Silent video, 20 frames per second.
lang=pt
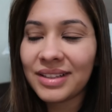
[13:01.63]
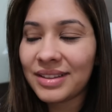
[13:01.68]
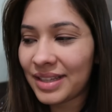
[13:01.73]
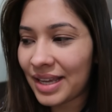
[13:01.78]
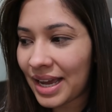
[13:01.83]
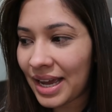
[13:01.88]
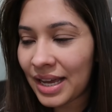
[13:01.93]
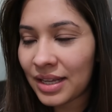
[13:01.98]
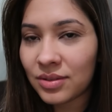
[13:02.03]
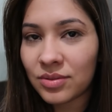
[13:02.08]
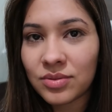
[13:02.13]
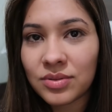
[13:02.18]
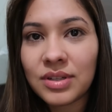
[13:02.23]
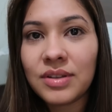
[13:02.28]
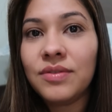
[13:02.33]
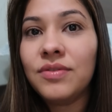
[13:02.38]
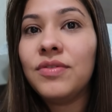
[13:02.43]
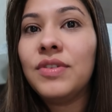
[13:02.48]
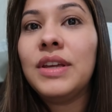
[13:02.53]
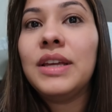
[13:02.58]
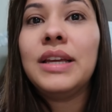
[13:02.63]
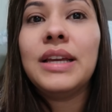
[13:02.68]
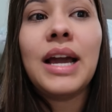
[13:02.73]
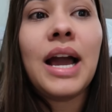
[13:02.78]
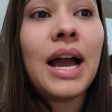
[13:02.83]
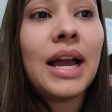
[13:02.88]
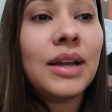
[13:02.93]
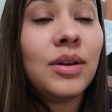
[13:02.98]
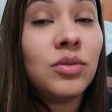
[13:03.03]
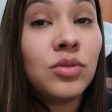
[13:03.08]
deitados, enfim.
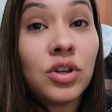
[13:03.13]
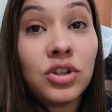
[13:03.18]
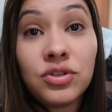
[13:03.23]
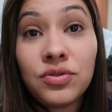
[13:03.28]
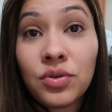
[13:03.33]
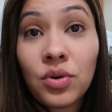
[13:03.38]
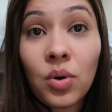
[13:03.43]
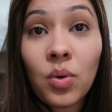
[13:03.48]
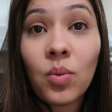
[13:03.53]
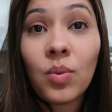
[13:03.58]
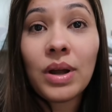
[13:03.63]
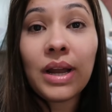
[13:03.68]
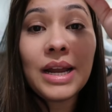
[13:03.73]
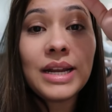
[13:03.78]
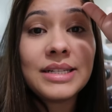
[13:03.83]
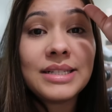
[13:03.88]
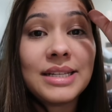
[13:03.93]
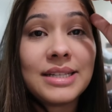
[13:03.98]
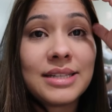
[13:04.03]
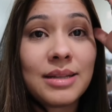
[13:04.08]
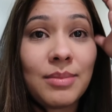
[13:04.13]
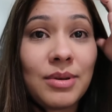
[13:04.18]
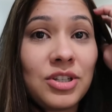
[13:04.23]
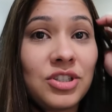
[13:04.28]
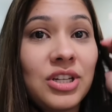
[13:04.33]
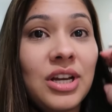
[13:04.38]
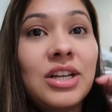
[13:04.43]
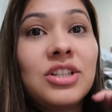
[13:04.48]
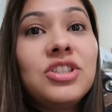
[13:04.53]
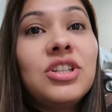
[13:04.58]
Aí o Note ficou com eles, eles
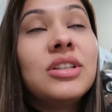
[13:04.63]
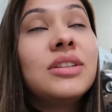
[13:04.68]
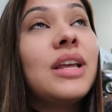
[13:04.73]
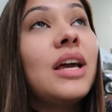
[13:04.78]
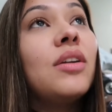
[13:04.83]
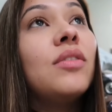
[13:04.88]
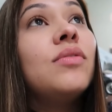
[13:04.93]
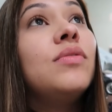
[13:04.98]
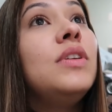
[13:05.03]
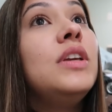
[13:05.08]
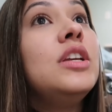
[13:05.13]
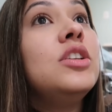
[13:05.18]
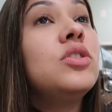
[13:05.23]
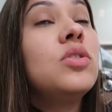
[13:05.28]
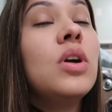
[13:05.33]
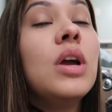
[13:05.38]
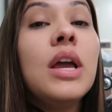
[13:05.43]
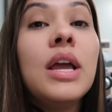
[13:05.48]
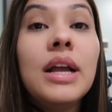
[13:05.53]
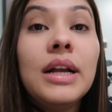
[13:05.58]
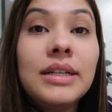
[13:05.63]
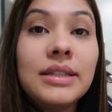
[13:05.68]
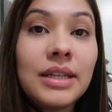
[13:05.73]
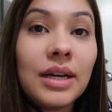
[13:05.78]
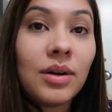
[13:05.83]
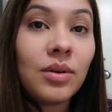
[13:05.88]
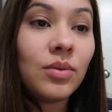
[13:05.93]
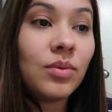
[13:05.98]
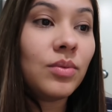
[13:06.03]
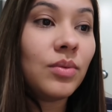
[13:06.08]
também já adiantaram o vídeo.
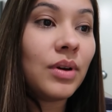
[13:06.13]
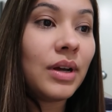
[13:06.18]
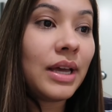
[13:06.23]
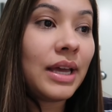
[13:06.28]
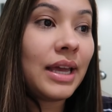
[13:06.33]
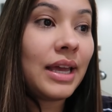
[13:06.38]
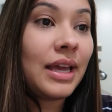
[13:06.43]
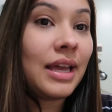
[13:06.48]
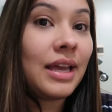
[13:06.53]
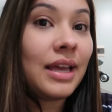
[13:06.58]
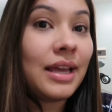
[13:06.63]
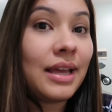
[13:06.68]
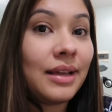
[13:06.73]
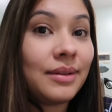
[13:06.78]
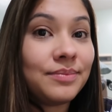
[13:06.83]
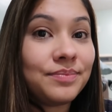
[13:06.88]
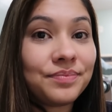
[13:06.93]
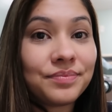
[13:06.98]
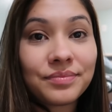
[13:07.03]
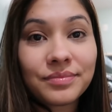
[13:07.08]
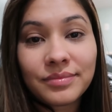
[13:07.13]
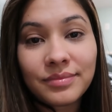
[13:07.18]
Então, é.